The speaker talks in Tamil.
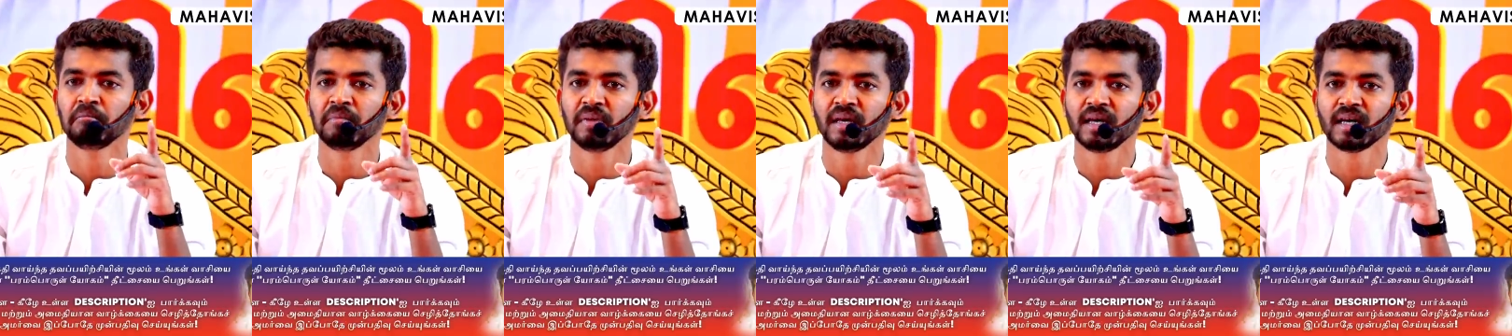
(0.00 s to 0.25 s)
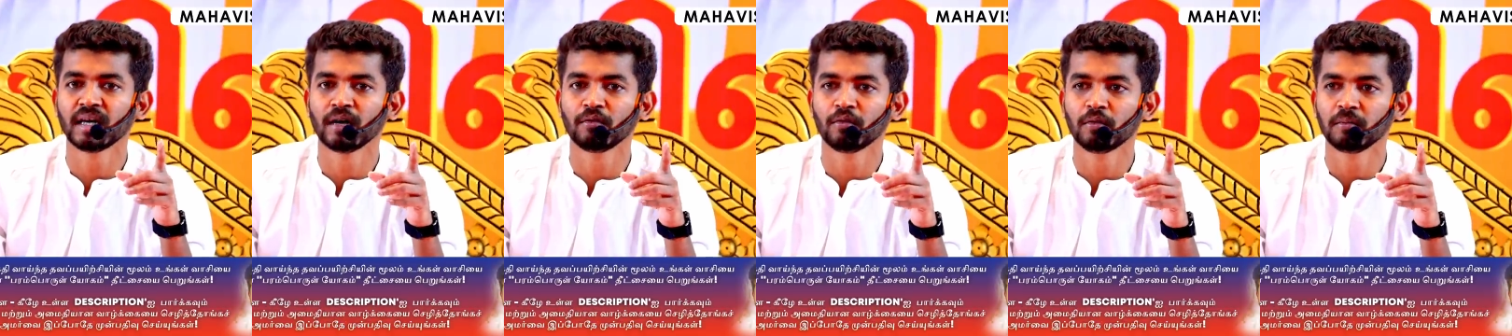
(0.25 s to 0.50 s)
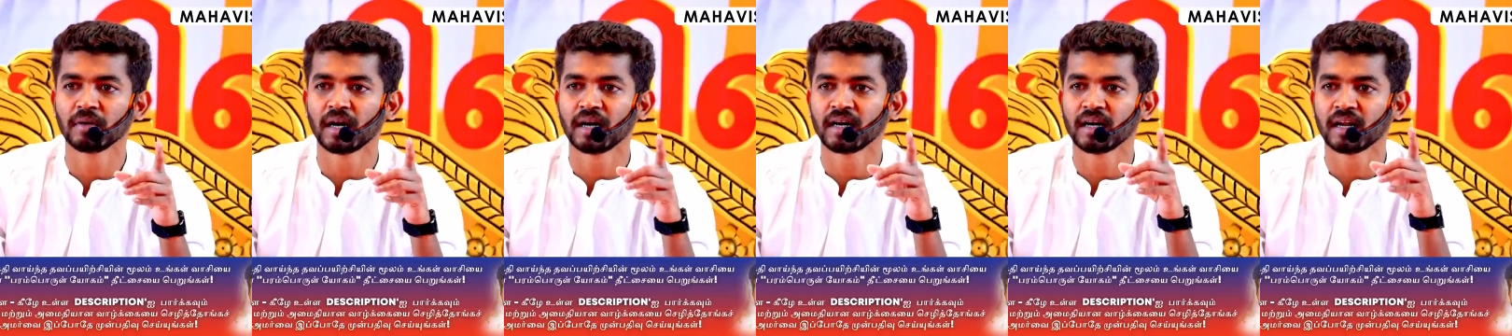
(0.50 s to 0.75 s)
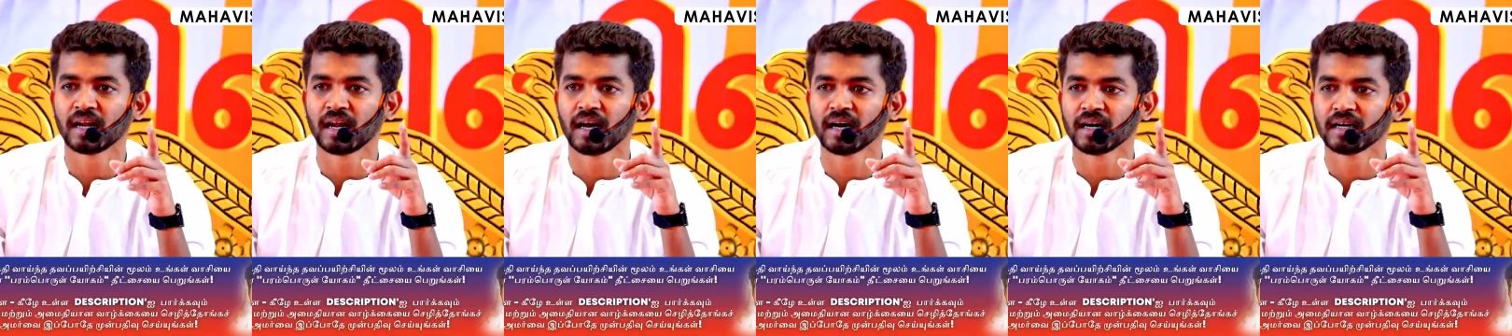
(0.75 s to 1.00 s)
மிகவும்
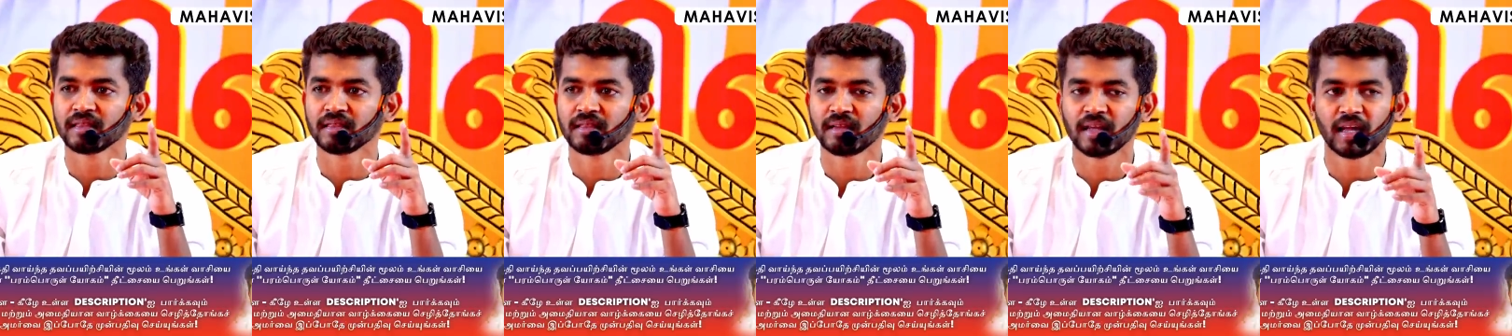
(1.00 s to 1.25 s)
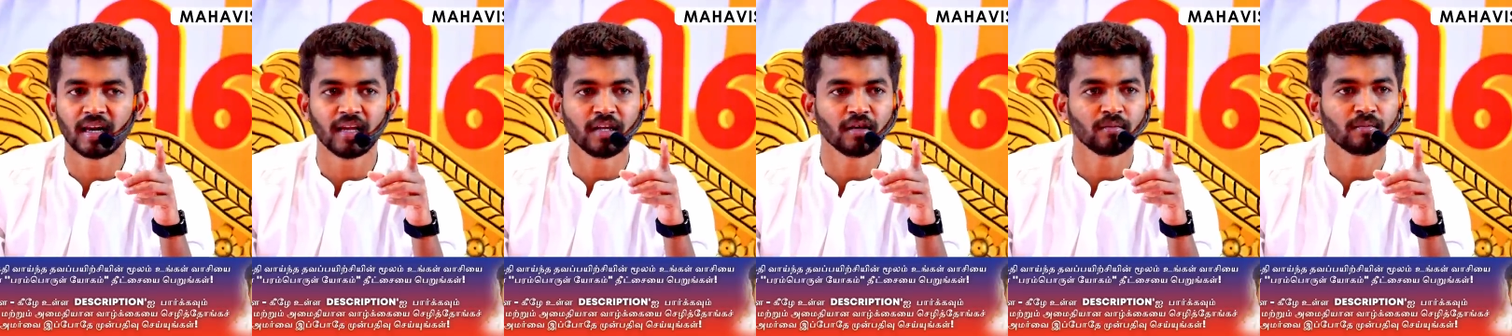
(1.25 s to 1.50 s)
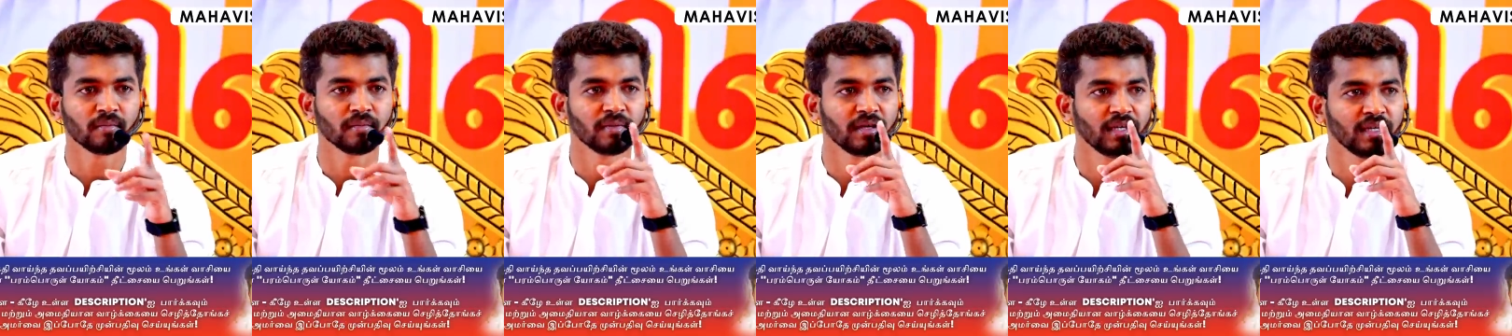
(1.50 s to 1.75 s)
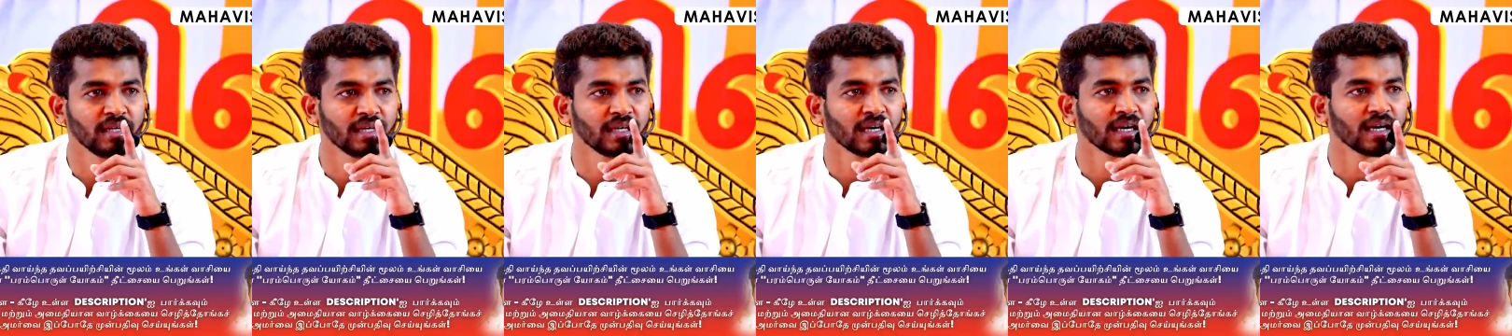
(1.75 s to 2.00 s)
நன்றாக தெரியும்
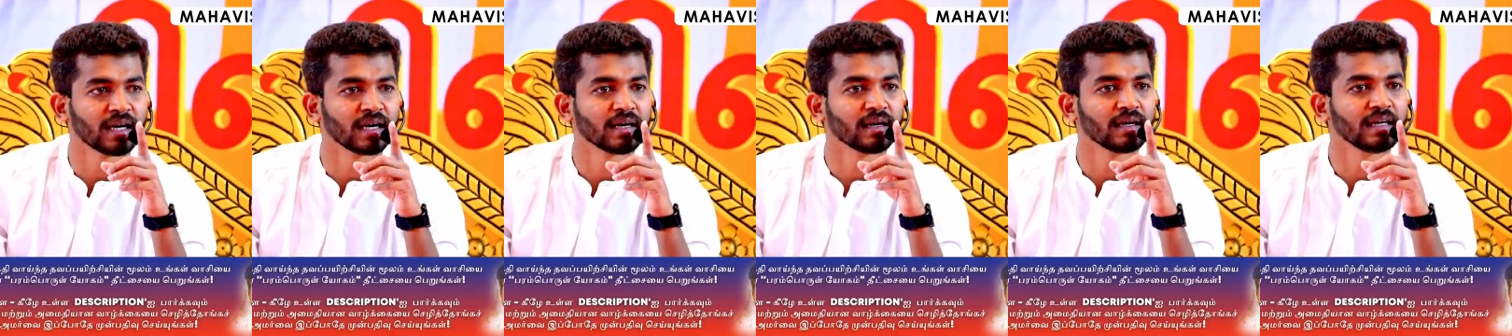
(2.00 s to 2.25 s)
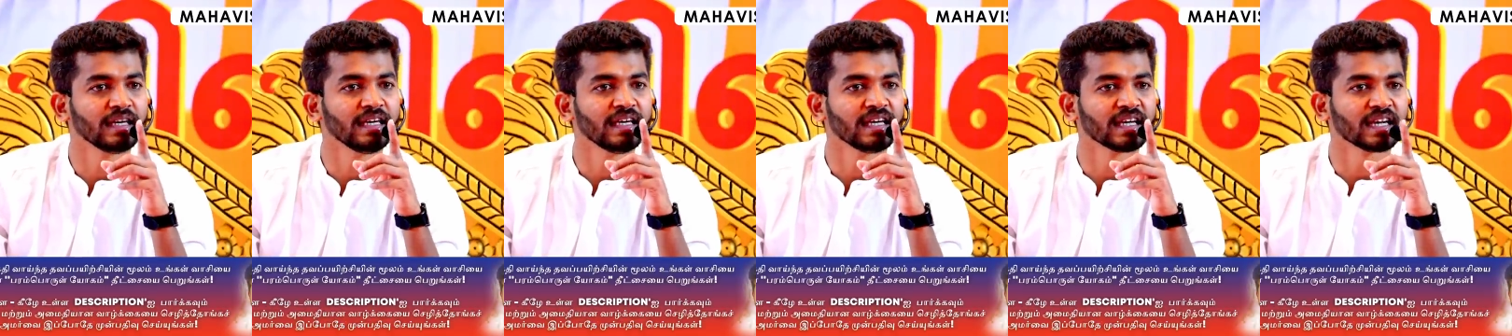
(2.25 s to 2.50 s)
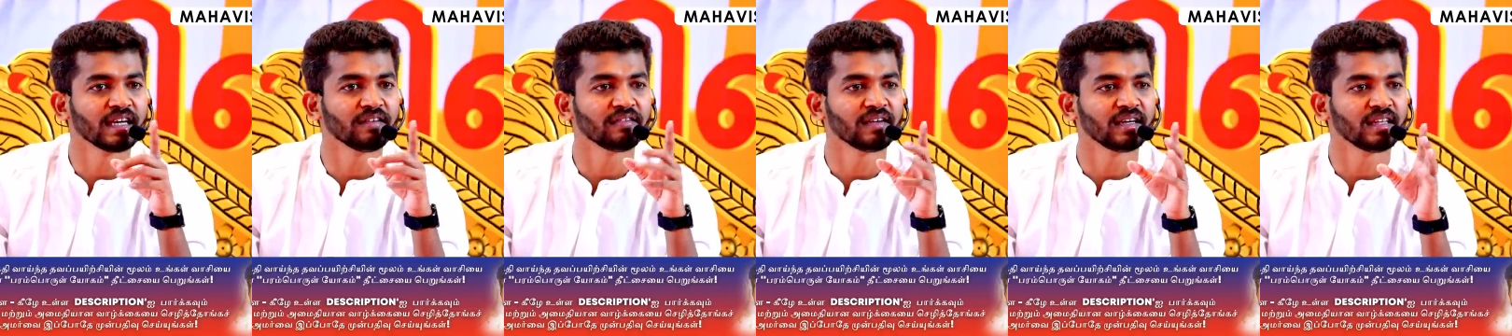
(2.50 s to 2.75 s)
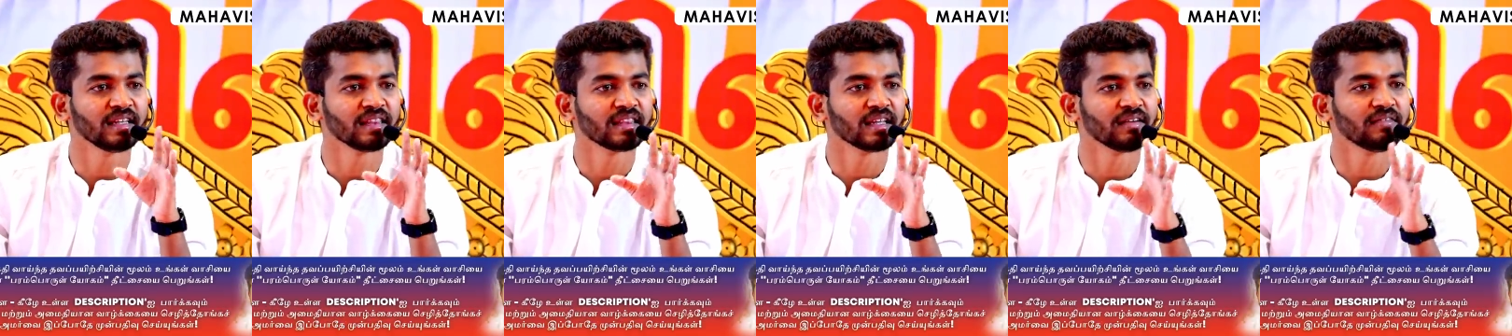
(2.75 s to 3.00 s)
இங்கே
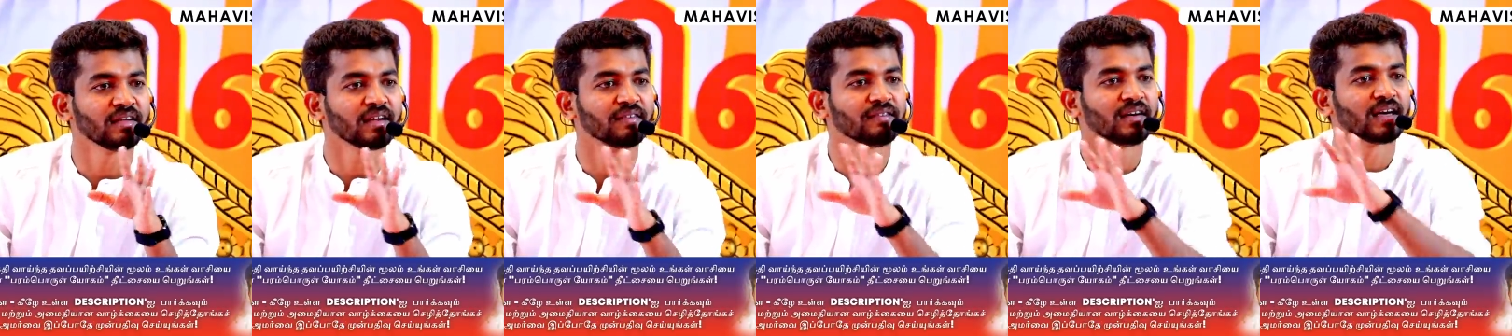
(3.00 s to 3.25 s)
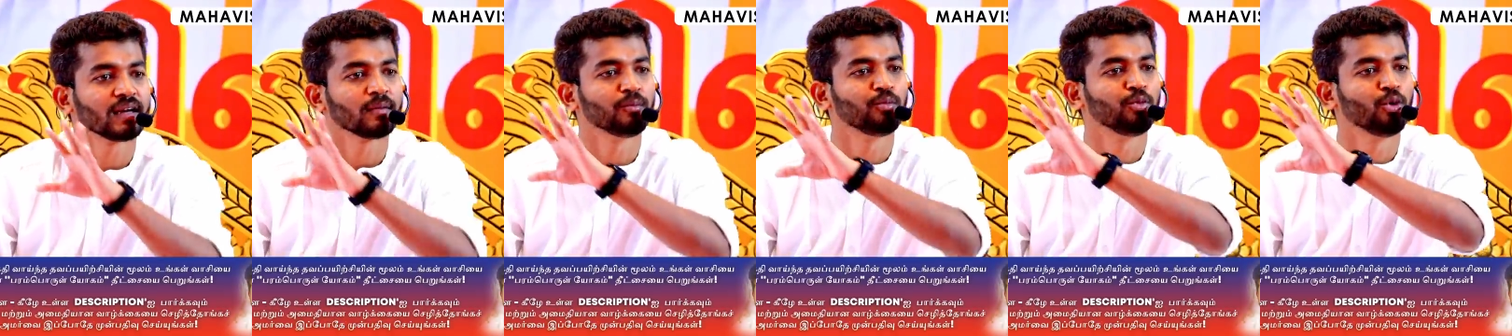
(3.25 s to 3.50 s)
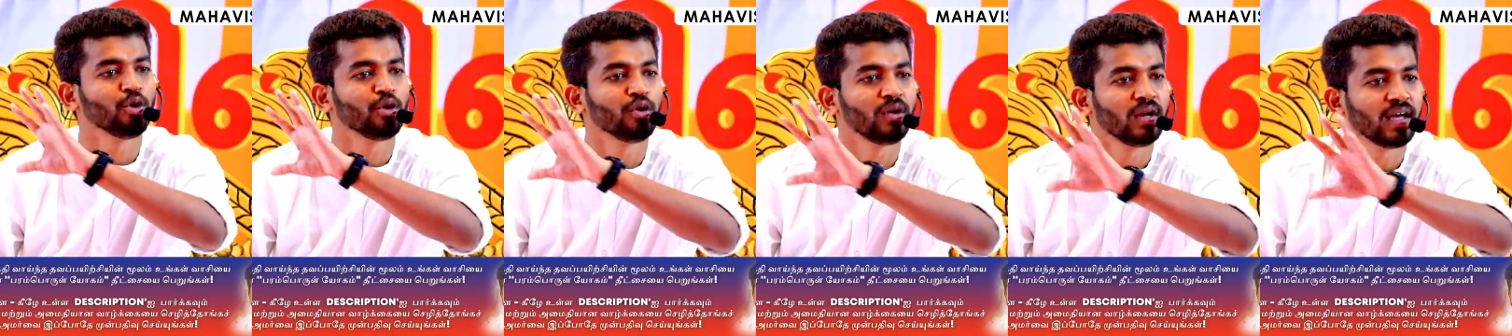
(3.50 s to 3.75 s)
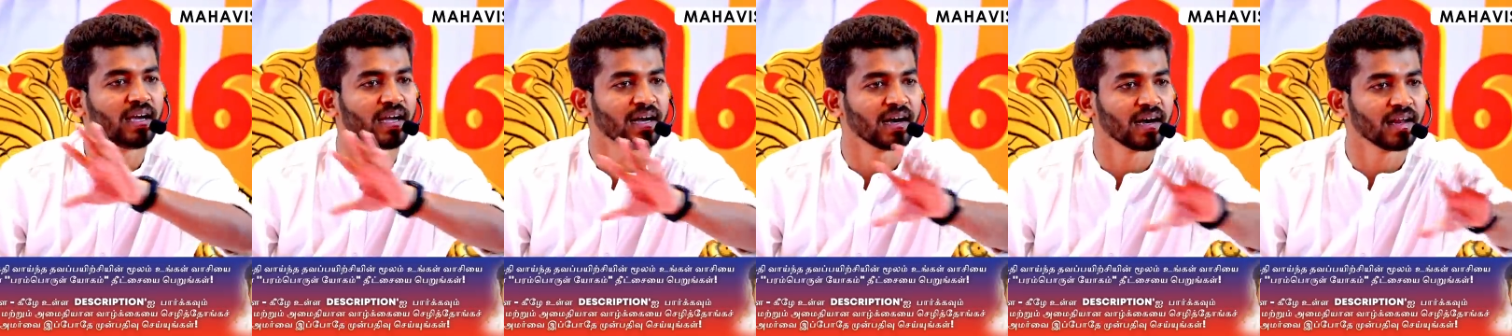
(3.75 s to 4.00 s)
இறைவனை தவிர வேற
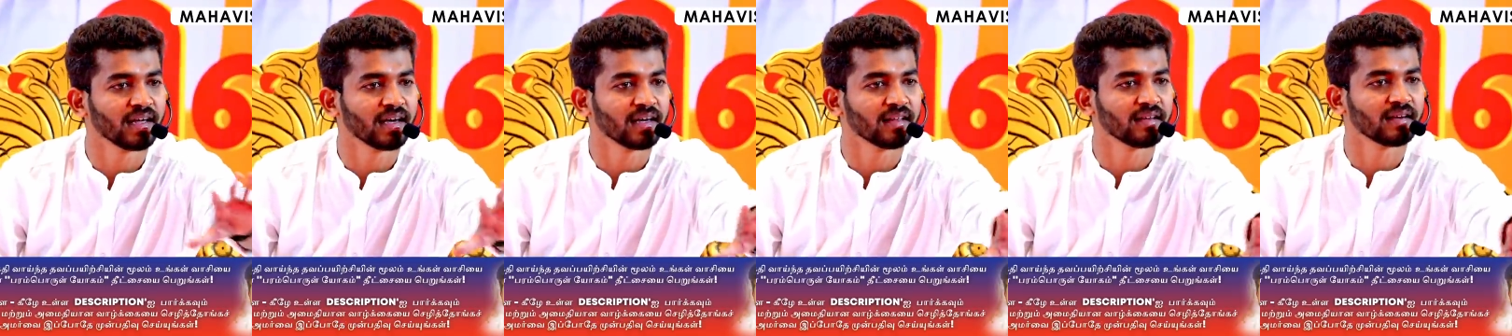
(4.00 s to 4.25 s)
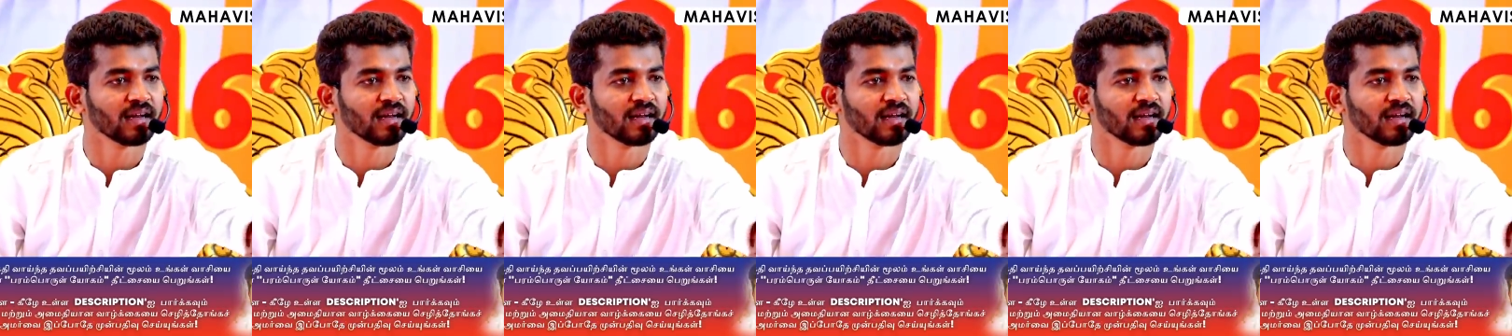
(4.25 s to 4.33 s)
பொருளே கிடையாது